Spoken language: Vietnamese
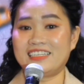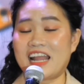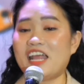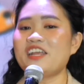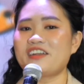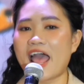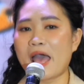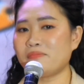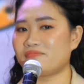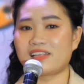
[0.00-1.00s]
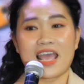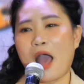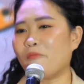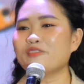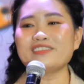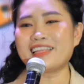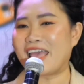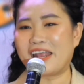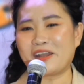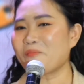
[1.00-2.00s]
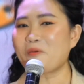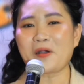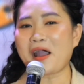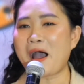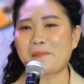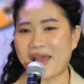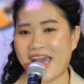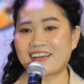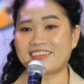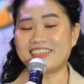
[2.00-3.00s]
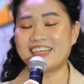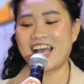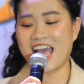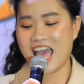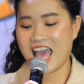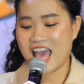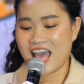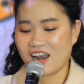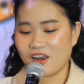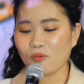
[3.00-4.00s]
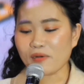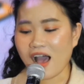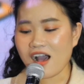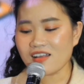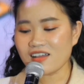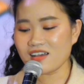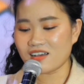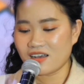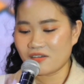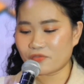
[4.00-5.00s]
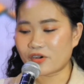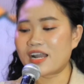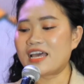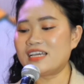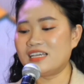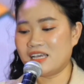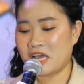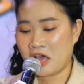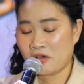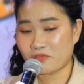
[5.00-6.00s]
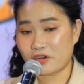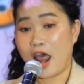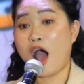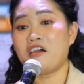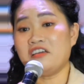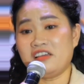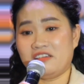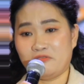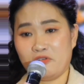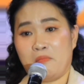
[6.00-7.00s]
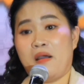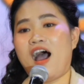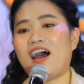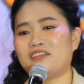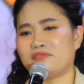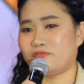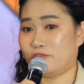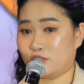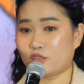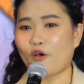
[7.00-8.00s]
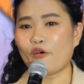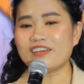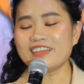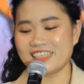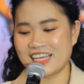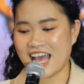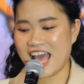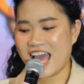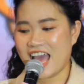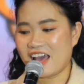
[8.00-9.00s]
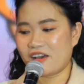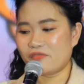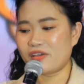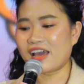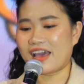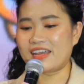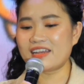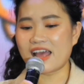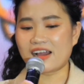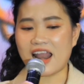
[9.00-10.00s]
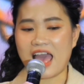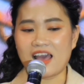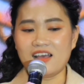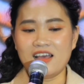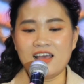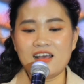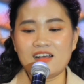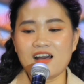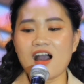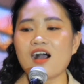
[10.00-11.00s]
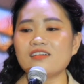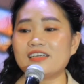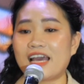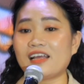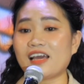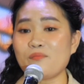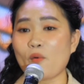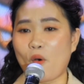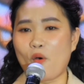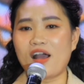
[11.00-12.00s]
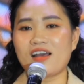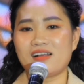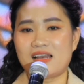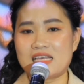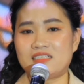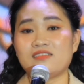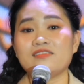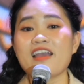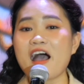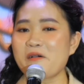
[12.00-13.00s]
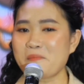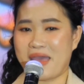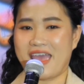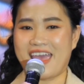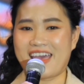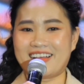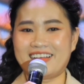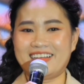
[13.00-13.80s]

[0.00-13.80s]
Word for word: để đi Grab thì không có tiền để mua cơm mà ăn. Lúc đó đó, vừa đi, vừa đói, vừa mệt, vừa tủi. Vy nghĩ rằng là hơn cái buồn á là sự nhớ mẹ.